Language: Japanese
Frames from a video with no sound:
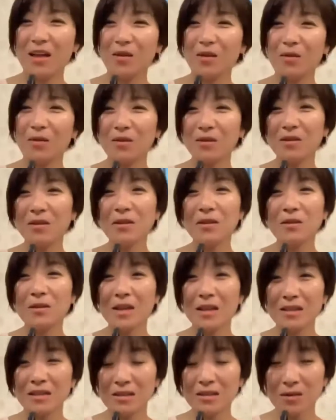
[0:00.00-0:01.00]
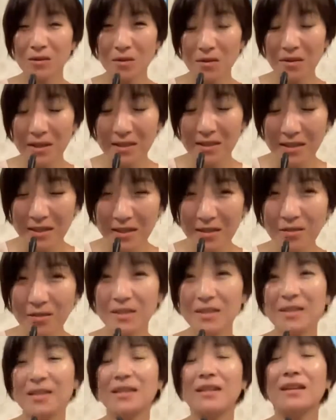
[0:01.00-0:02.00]
こういう人たちときちん
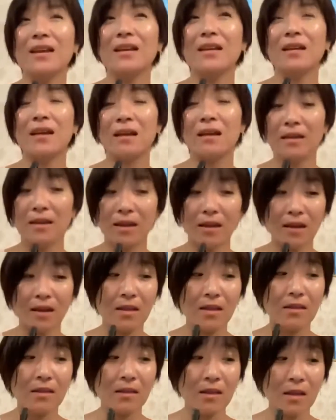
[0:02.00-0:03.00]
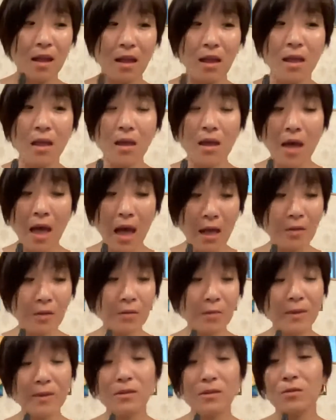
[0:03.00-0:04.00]
と信頼関係があったあ
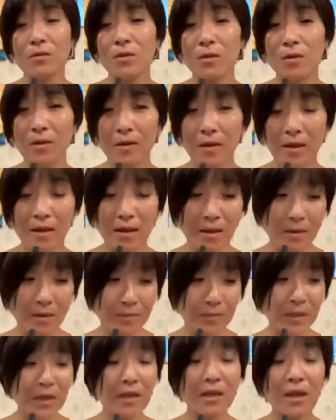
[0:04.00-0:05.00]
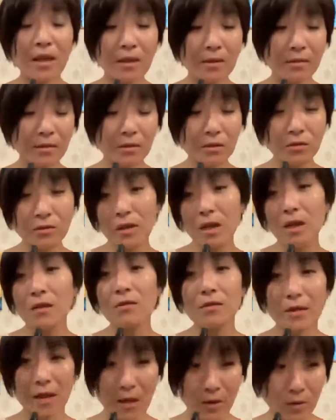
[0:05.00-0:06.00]
る場所を人間作れ
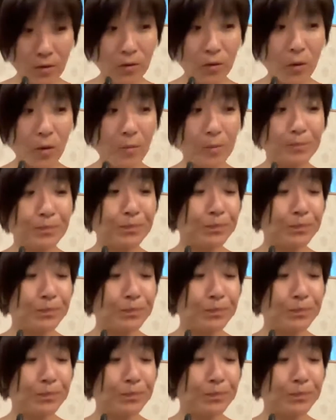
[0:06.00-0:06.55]
るんだよと、